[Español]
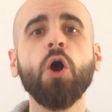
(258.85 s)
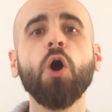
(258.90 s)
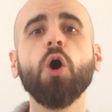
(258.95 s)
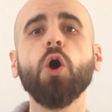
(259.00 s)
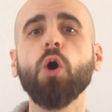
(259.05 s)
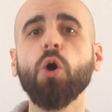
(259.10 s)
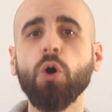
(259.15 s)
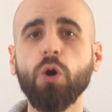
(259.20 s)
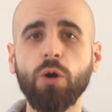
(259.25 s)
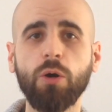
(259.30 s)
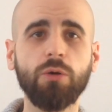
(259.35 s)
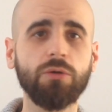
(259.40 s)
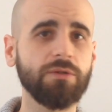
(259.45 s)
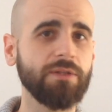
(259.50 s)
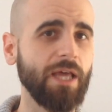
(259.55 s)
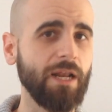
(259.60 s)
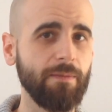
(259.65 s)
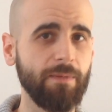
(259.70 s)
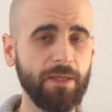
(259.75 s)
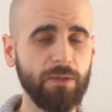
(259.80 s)
o
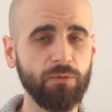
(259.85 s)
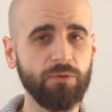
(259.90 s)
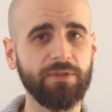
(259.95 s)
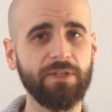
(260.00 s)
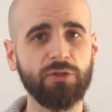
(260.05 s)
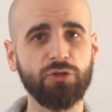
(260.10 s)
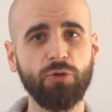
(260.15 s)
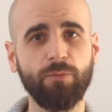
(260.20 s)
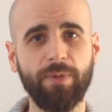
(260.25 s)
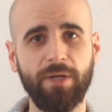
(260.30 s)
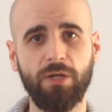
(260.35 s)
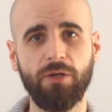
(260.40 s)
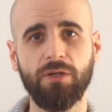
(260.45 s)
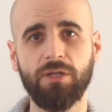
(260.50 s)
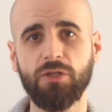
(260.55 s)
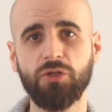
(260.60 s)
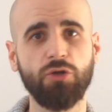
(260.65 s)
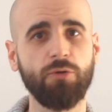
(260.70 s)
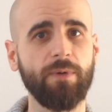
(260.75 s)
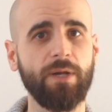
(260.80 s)
tal vez nuestras
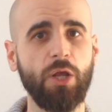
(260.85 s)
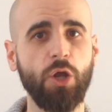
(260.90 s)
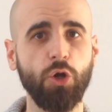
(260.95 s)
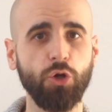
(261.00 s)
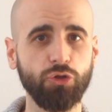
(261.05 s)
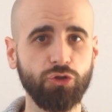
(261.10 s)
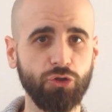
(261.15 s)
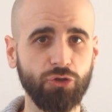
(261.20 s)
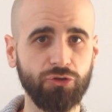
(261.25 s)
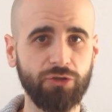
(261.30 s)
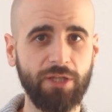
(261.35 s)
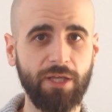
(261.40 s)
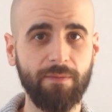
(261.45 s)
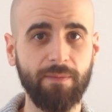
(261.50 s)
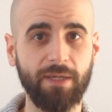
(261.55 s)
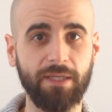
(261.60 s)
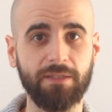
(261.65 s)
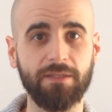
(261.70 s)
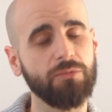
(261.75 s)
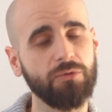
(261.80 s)
opiniones sobre otros
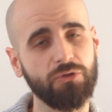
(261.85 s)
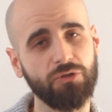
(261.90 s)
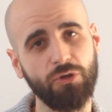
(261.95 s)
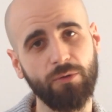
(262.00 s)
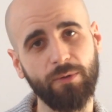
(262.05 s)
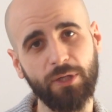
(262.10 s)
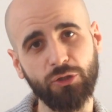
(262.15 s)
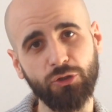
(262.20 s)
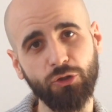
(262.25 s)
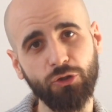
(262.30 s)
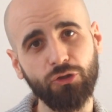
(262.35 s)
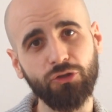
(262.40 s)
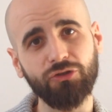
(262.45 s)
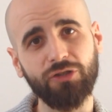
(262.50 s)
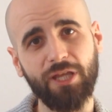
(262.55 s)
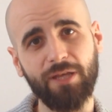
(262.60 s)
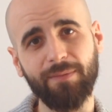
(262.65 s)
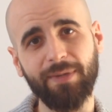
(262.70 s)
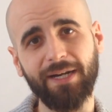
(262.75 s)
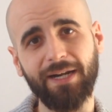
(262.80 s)
temas, sobre todo
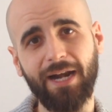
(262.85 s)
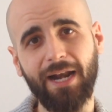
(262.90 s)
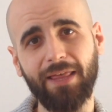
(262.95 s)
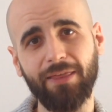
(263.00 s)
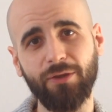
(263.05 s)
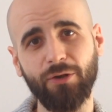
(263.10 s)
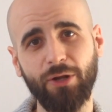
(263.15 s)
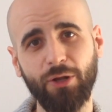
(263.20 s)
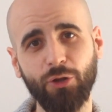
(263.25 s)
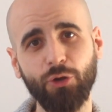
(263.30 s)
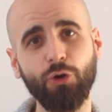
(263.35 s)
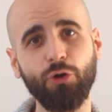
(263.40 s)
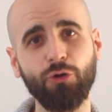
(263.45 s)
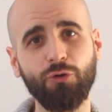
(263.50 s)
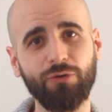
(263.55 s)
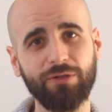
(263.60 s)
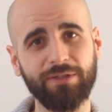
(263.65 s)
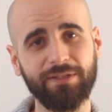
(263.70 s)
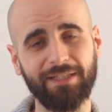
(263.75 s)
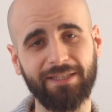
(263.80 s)
temas relacionados con
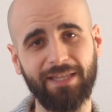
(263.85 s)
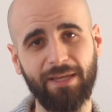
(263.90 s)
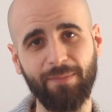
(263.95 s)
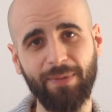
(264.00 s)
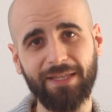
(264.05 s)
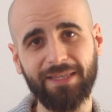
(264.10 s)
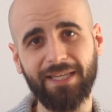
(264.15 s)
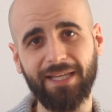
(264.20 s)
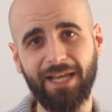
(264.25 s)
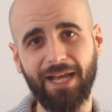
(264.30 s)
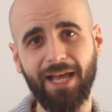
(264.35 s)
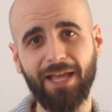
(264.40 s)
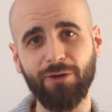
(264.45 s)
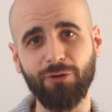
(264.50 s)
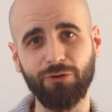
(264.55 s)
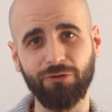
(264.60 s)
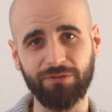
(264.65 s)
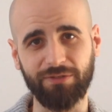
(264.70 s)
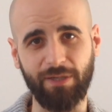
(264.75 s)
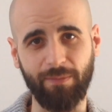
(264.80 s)
nuestra temática y con
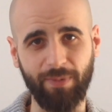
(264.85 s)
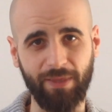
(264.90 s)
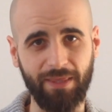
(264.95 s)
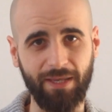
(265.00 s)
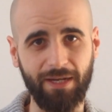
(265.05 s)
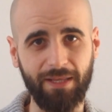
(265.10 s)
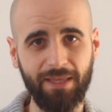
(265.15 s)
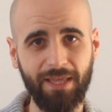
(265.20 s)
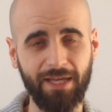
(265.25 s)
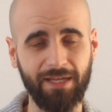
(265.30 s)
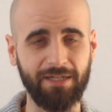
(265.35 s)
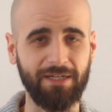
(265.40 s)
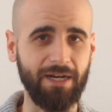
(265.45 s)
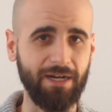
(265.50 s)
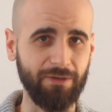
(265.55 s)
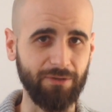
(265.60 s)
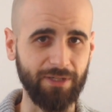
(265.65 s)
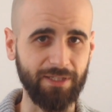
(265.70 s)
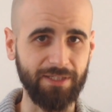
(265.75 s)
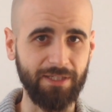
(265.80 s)
nuestra especialidad,
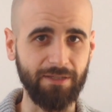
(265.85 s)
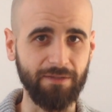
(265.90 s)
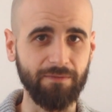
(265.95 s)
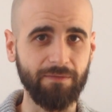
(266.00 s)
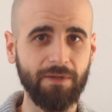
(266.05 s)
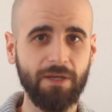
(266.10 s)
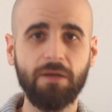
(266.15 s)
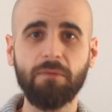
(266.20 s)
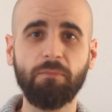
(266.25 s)
claro que sí,